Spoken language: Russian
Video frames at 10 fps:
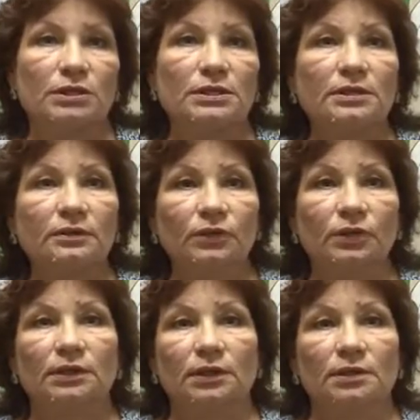сил
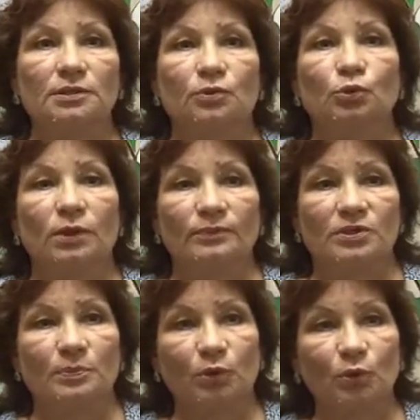нет. И утром
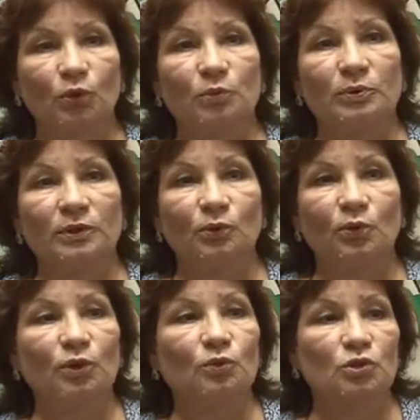все приходят
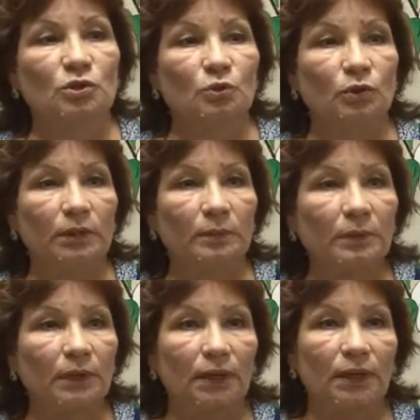педагоги уже с
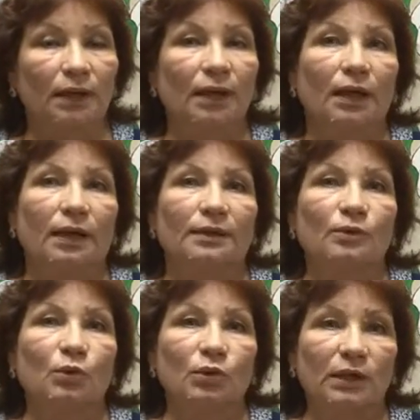улыбкой,
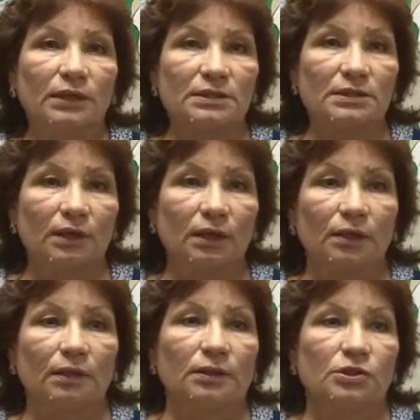такой на лице,
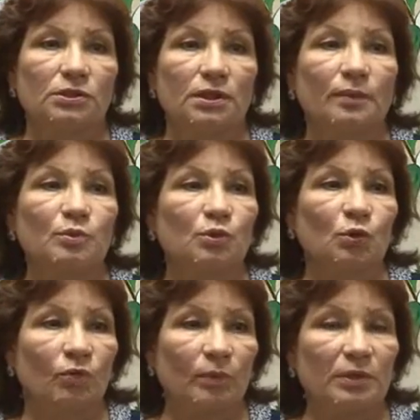и начинаем
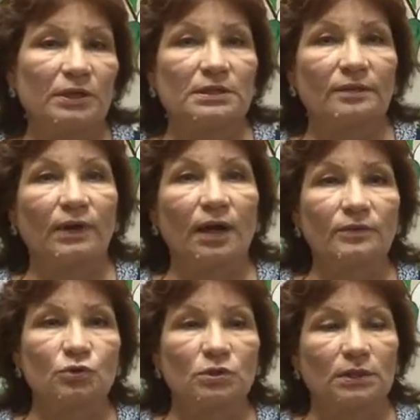снова
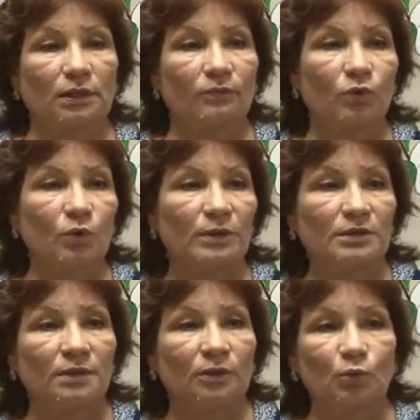переставлять все с одного
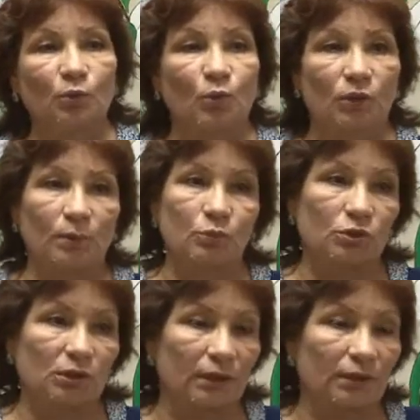места на другое. Нам
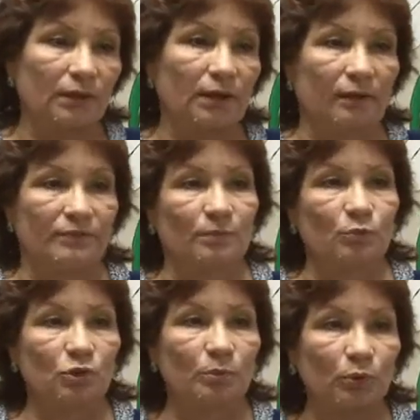уже так не нравится,
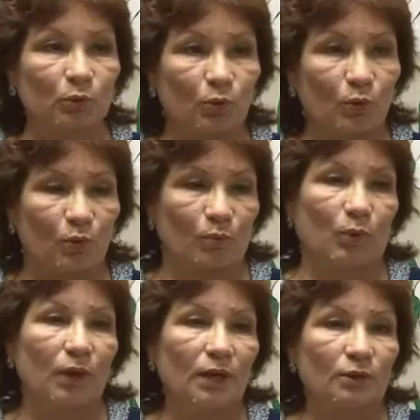нужно
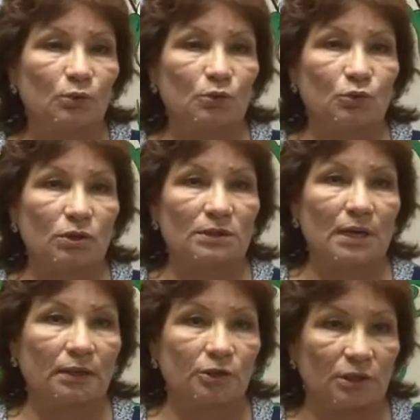по-другому. То есть уже
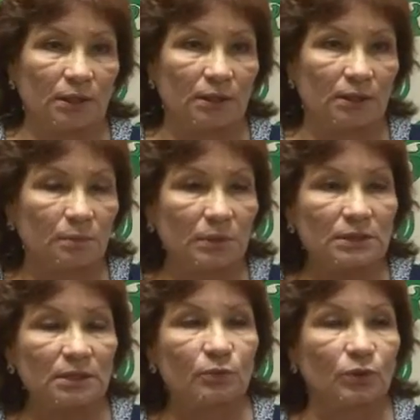за ночь какие-то
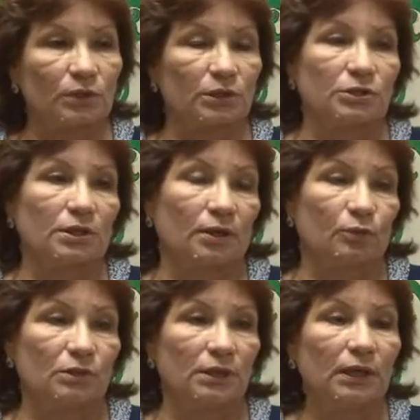мысли у них
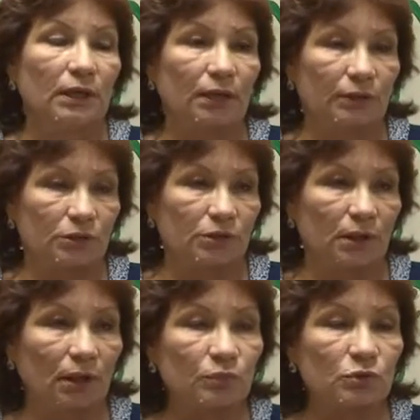рождаются, и
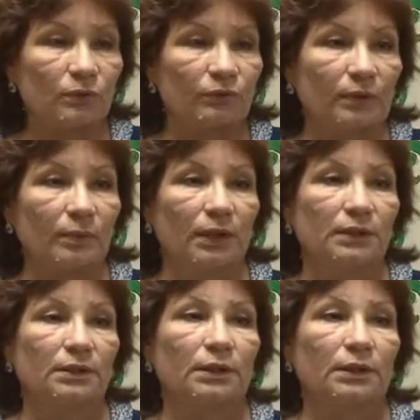начинаем все оформлять